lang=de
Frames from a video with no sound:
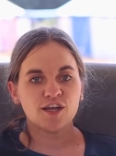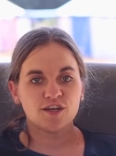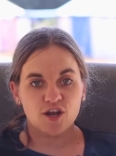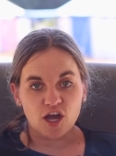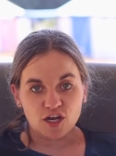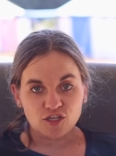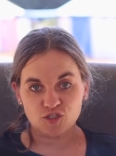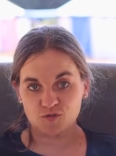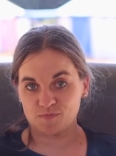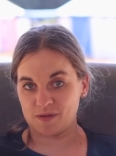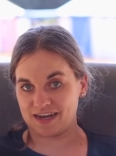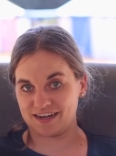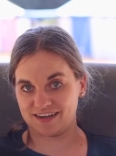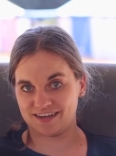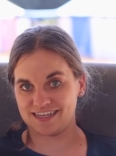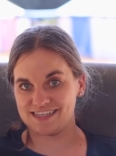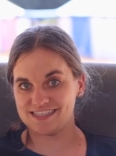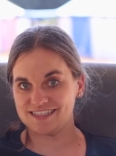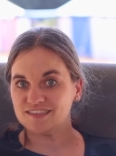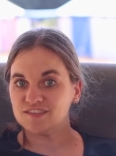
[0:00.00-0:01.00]
Noch
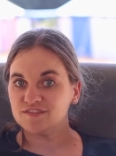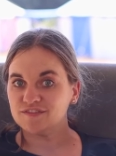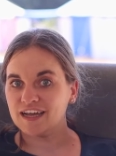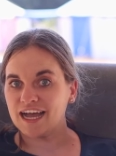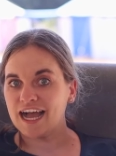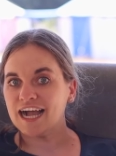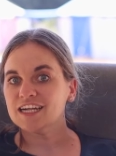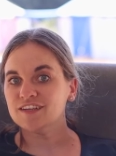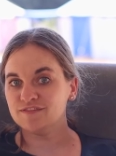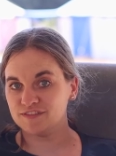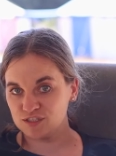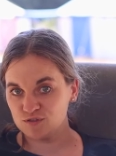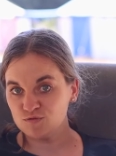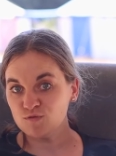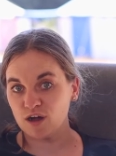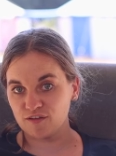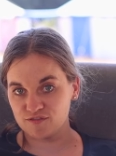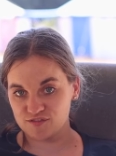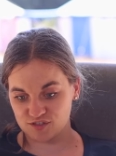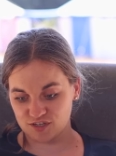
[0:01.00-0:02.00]
spannender ist die Frage, wie
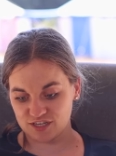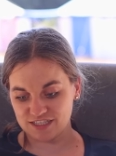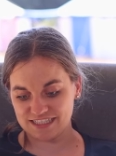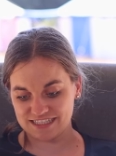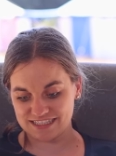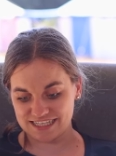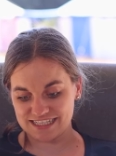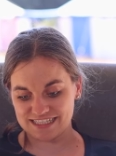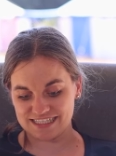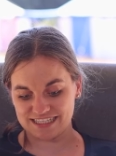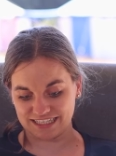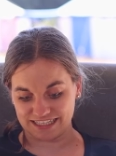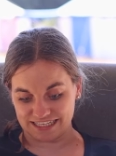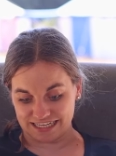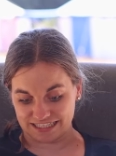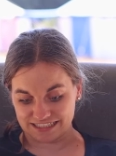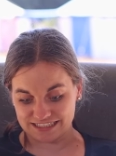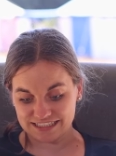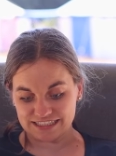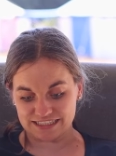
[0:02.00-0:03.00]
du auf solche Sätze
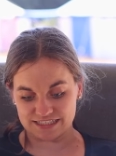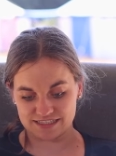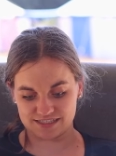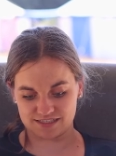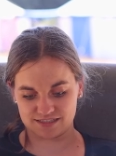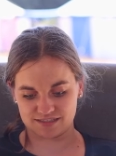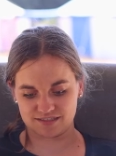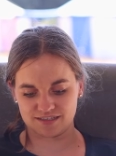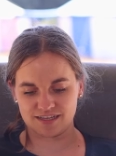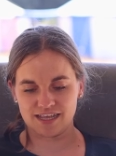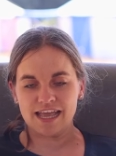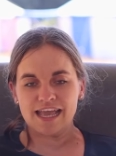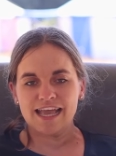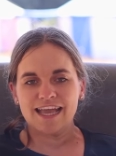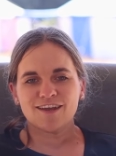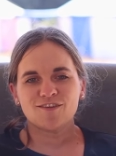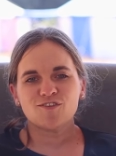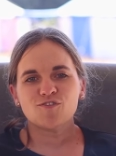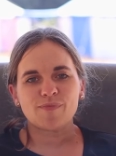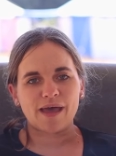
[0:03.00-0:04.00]
reagierst.
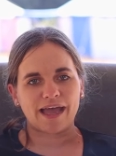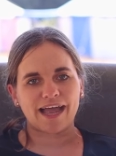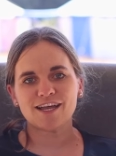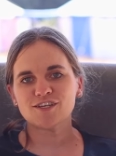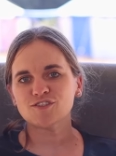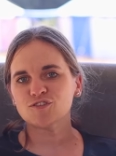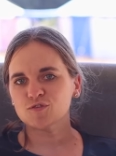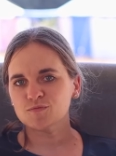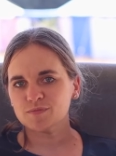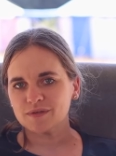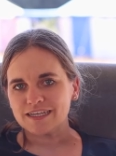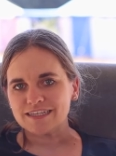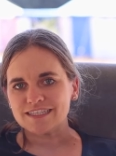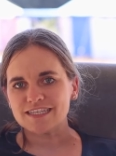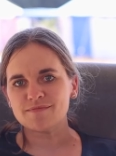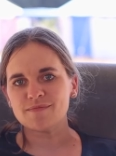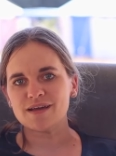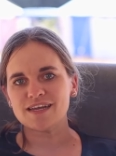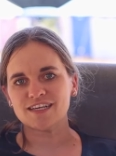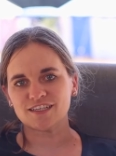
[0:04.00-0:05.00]
Eine Überraschung bringt
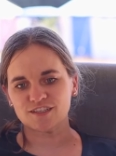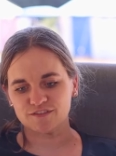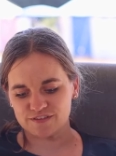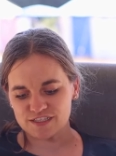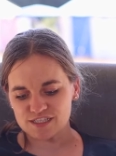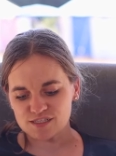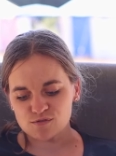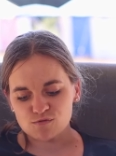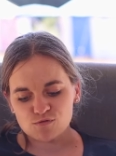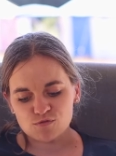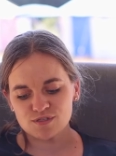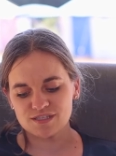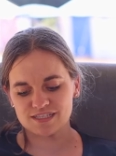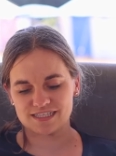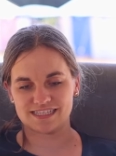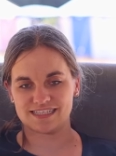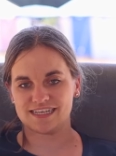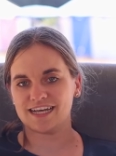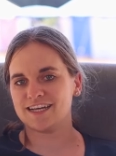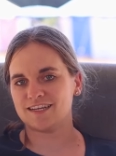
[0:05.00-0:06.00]
immer eine gewisse
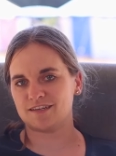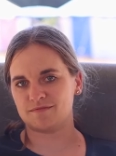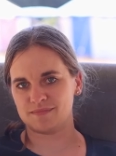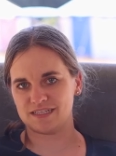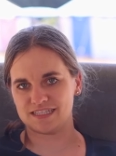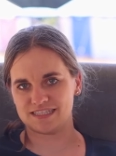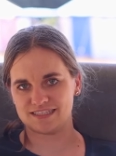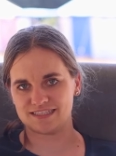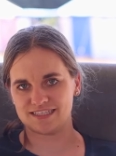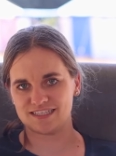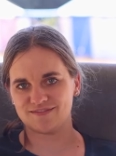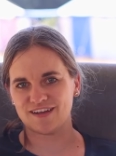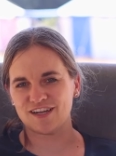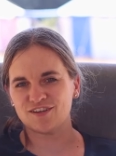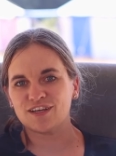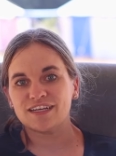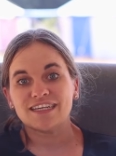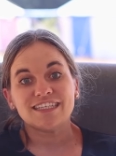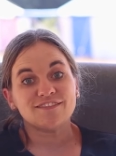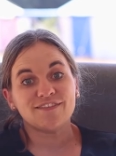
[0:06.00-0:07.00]
Unsicherheit mit sich, weil
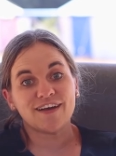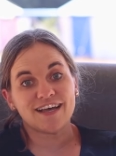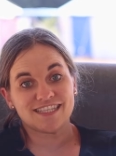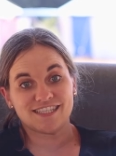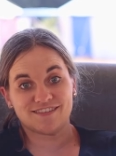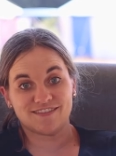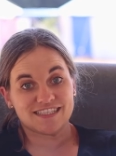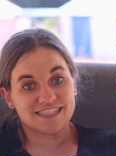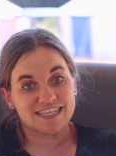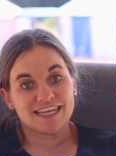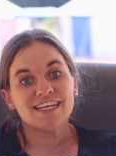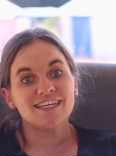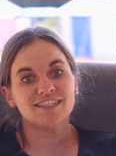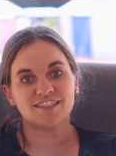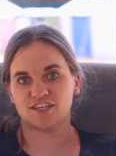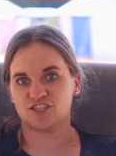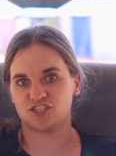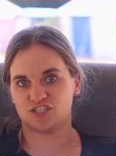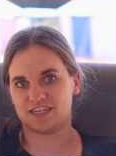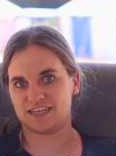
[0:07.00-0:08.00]
du ja nicht weißt, was
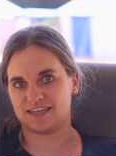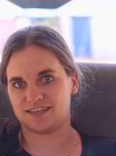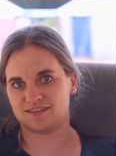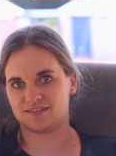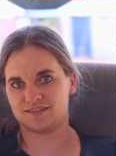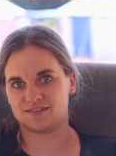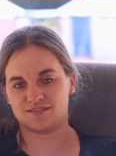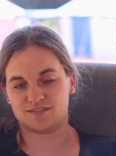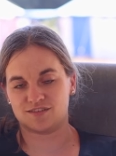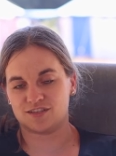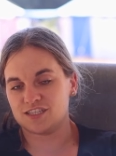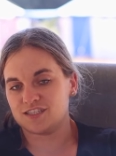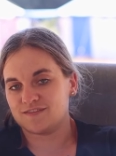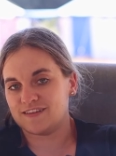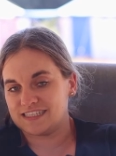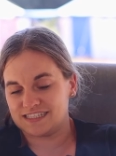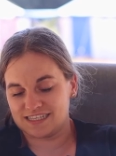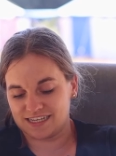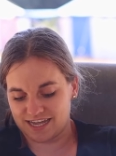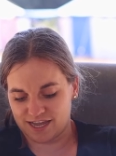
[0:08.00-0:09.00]
dahinter steckt. Sonst
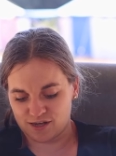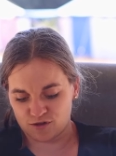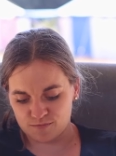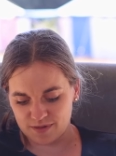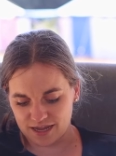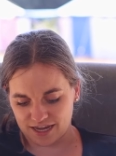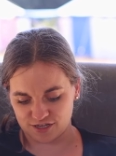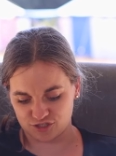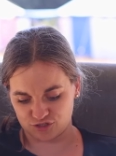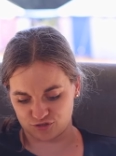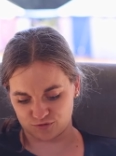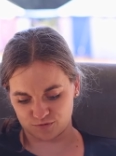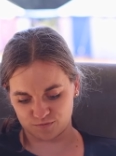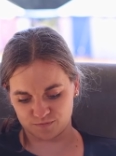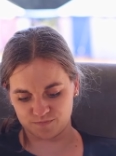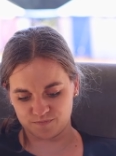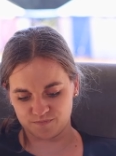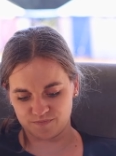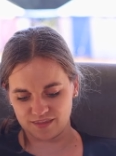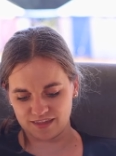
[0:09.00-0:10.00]
wäre es ja keine
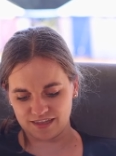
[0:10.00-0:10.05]
Überraschung.